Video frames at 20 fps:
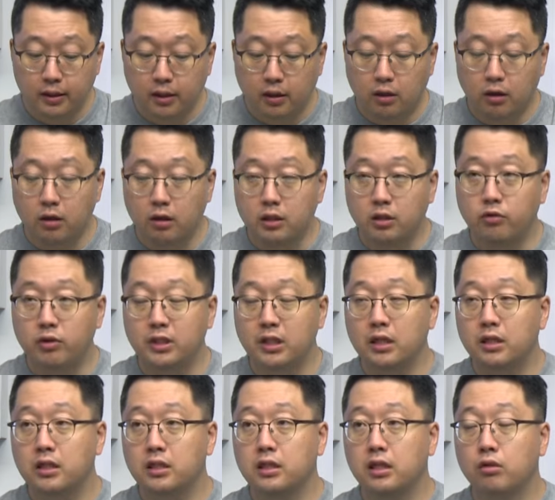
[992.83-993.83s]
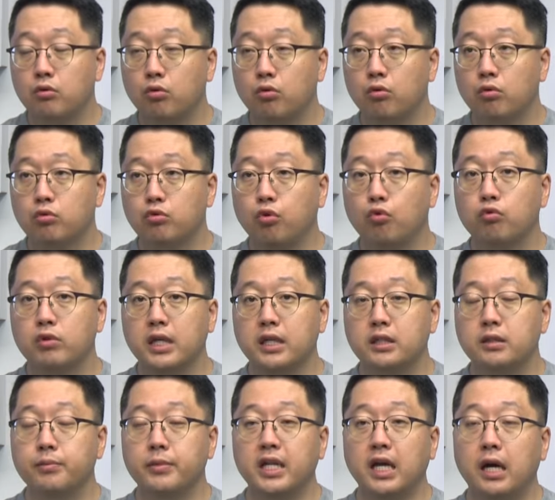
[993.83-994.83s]
어, 이 회사는 이제 또 좋은 게
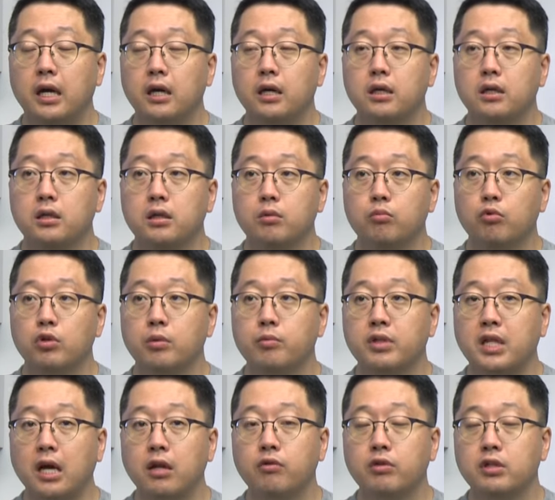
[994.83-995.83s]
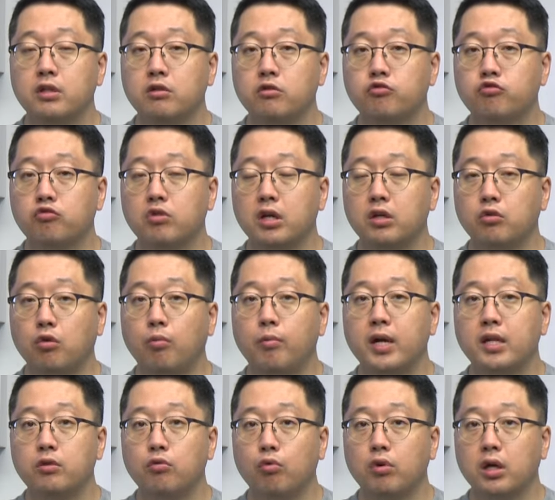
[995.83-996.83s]
있습니다. 뭐냐면 다른 회사들 주가가 너무
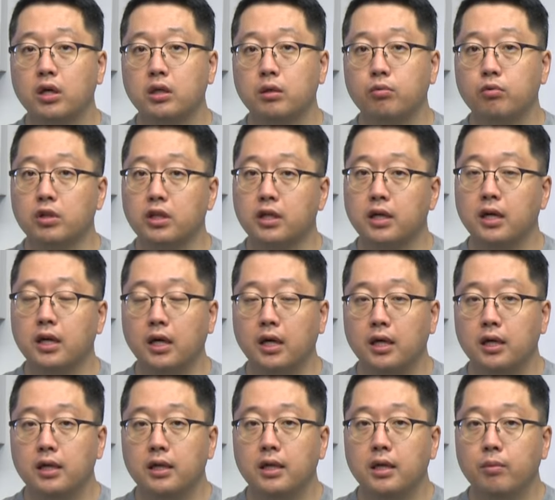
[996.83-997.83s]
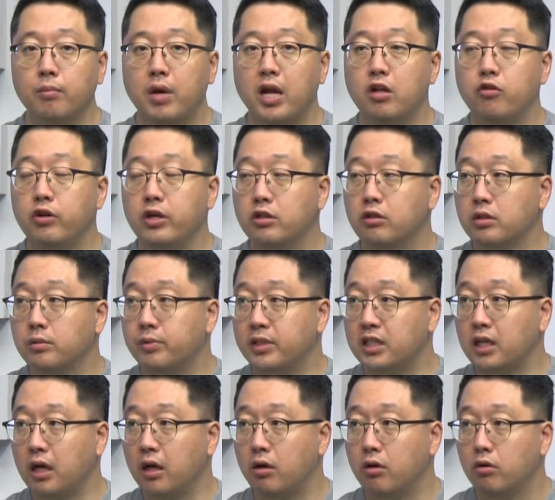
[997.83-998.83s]
많이 올라가다 보니까 밸류에이션이
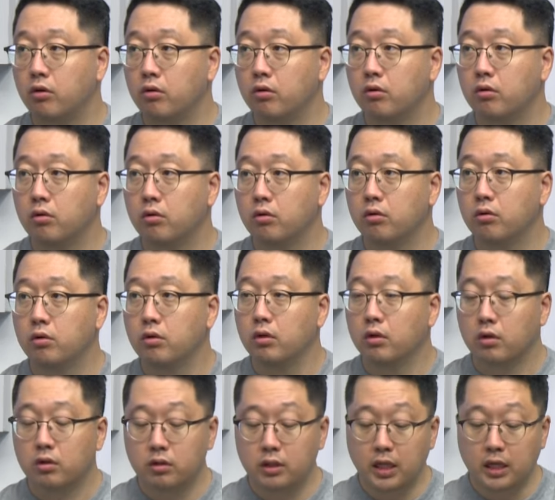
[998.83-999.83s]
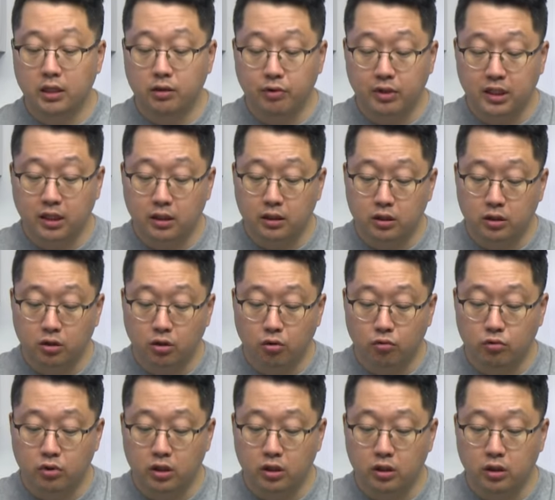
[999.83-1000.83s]
비싸요. 근데 이 회사 같은
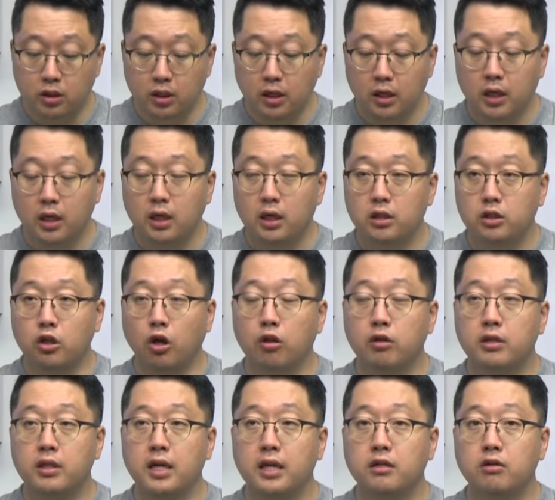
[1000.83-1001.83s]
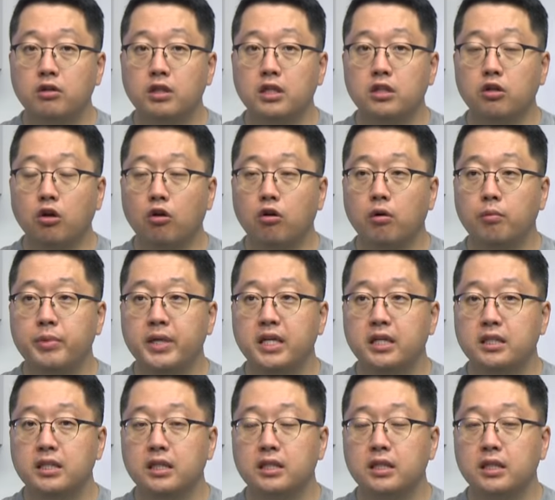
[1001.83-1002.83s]
경우는 절대적인
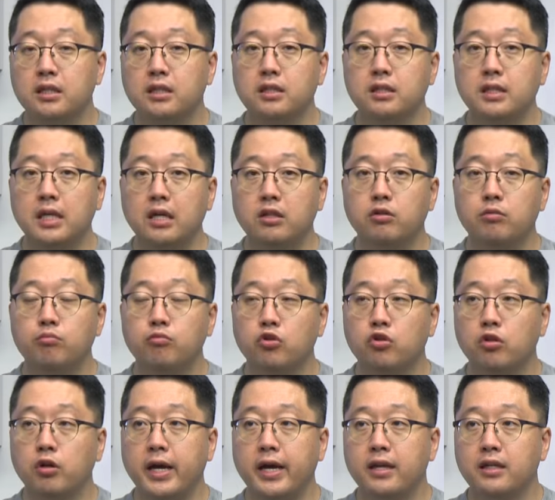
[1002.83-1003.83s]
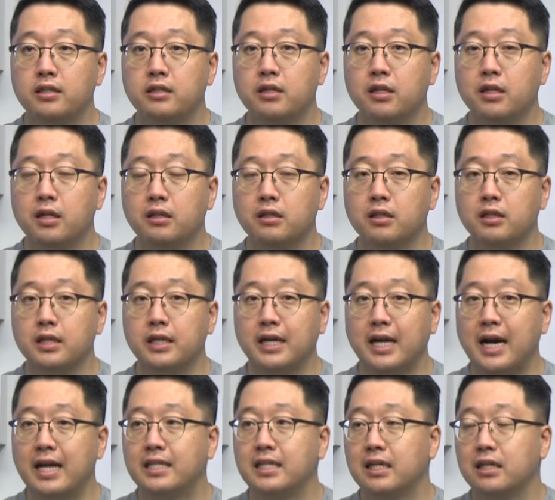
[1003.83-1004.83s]
영업이익 자체는 예전부터 LS 일렉트릭이
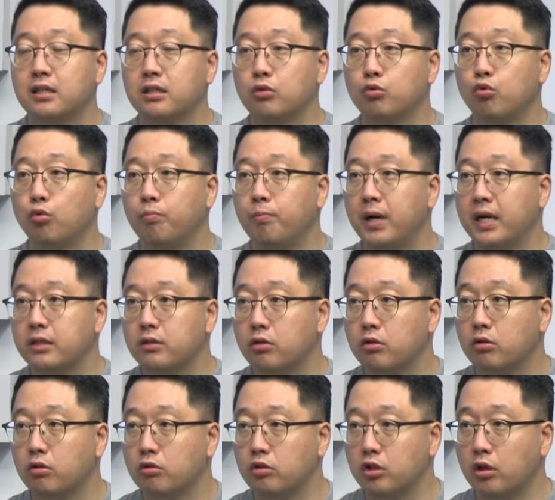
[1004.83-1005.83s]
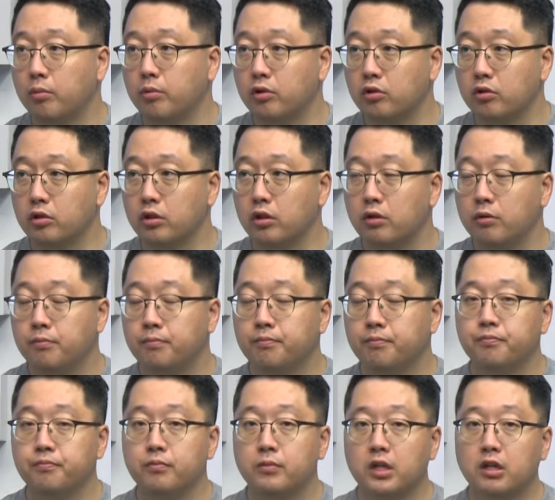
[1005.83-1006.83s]
가장 높았었던 기업이거든요.
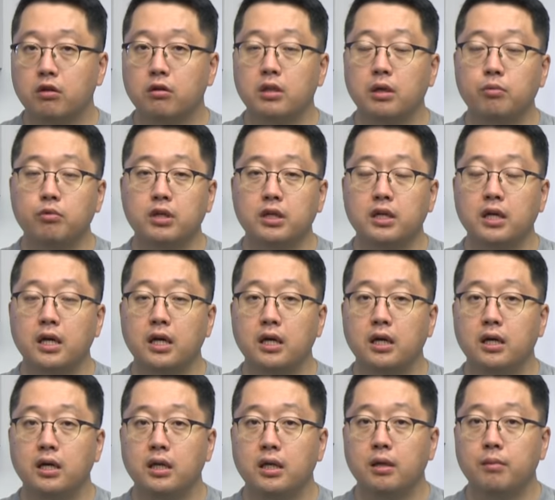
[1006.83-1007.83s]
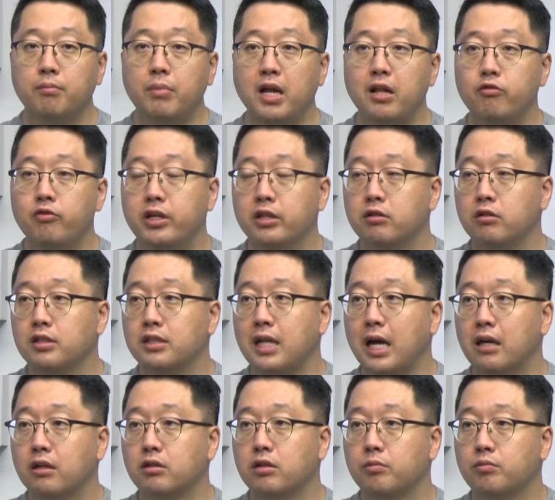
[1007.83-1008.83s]
그러다 보니까 밸류에이션이
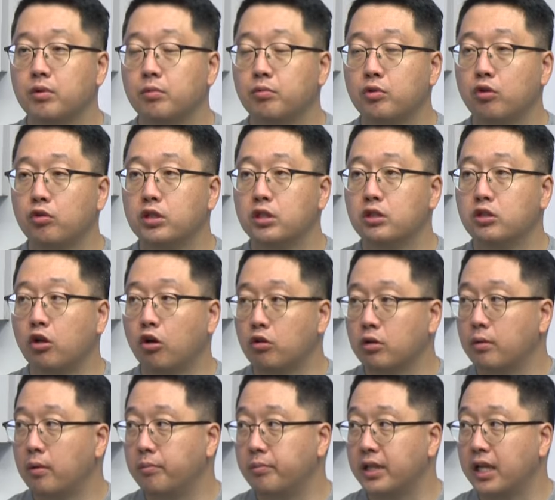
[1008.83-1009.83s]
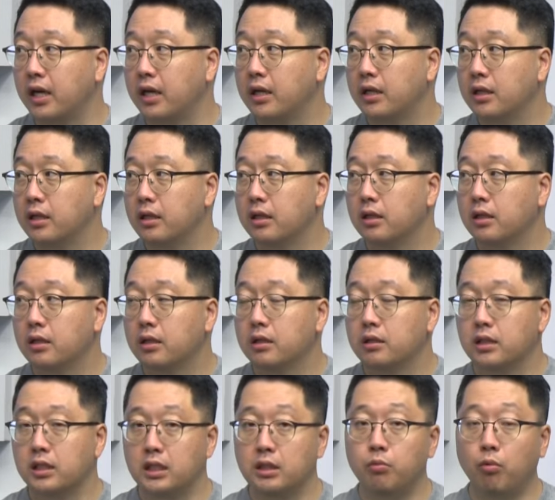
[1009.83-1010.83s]
다른 기업들보다 훨씬 저렴합니다. 네.
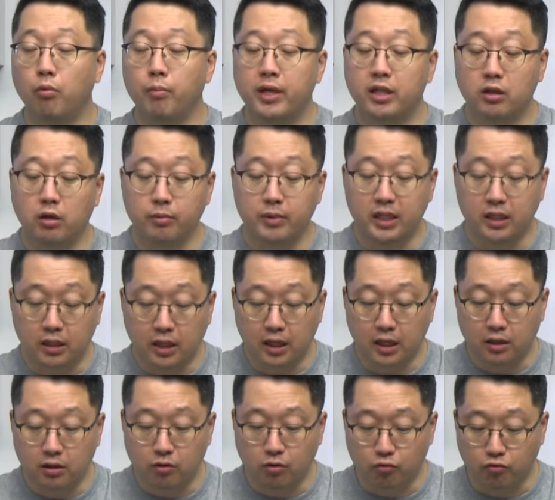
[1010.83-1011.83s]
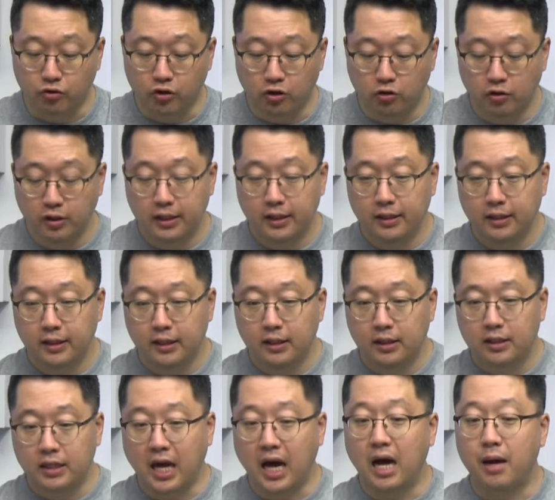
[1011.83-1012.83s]
이 모멘텀이 있다는 거고요.
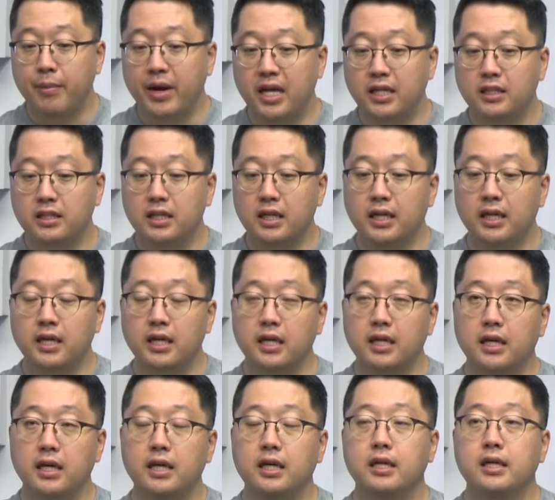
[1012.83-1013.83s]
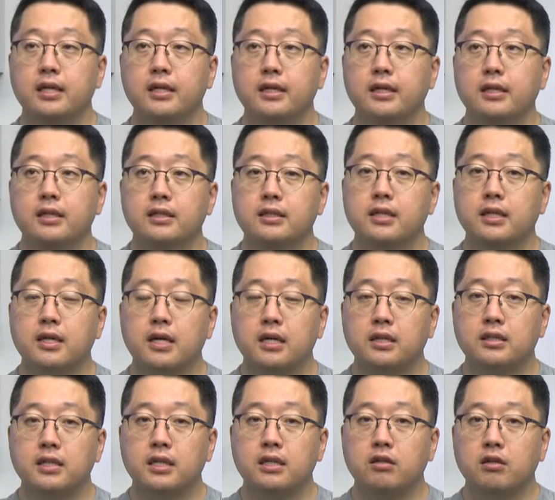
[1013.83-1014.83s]
다만 이제 제가
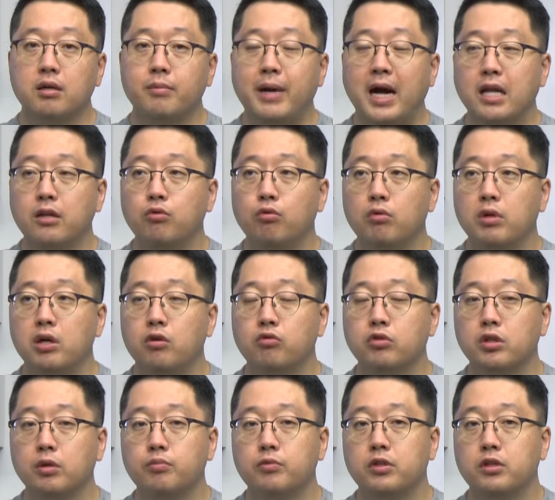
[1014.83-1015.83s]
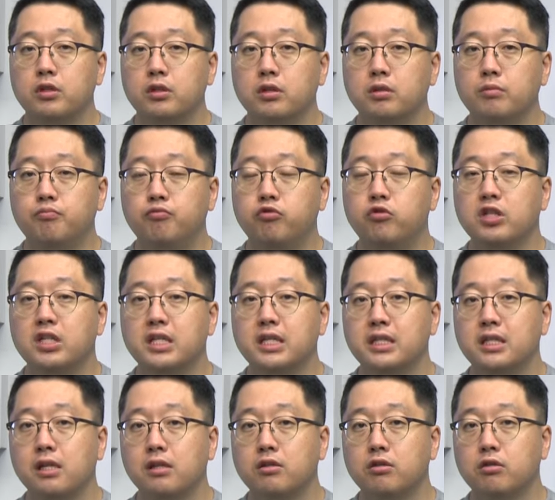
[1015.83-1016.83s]
항상 이렇게 많이 올라온 기업들은 분기
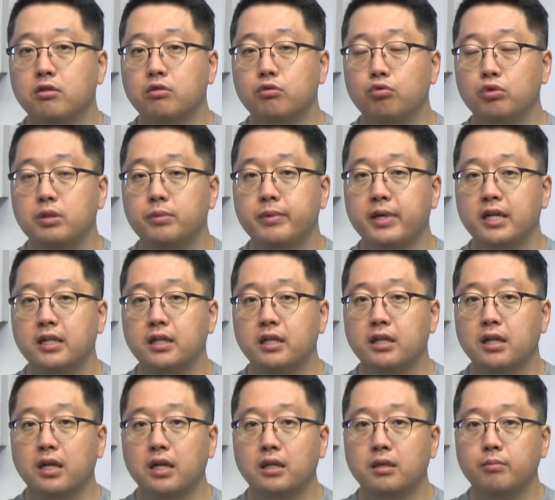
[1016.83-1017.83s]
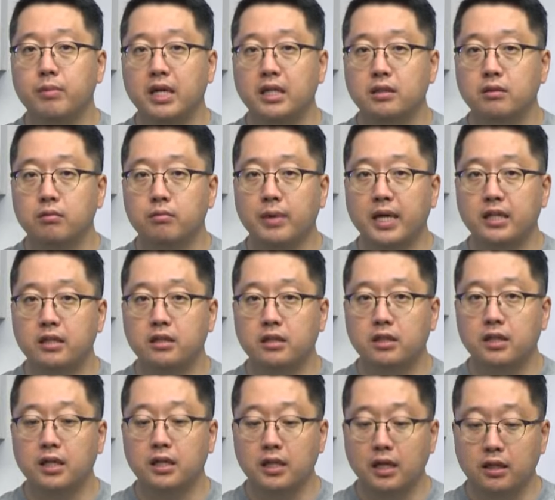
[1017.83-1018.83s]
실적을 조심해야 된다는 말씀을 많이
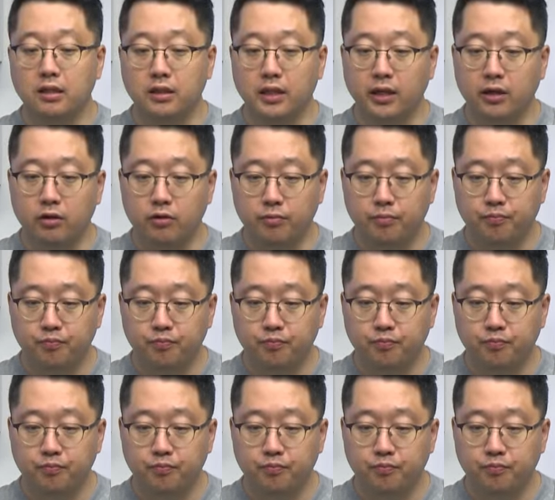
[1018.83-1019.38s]
드리게 되는데요.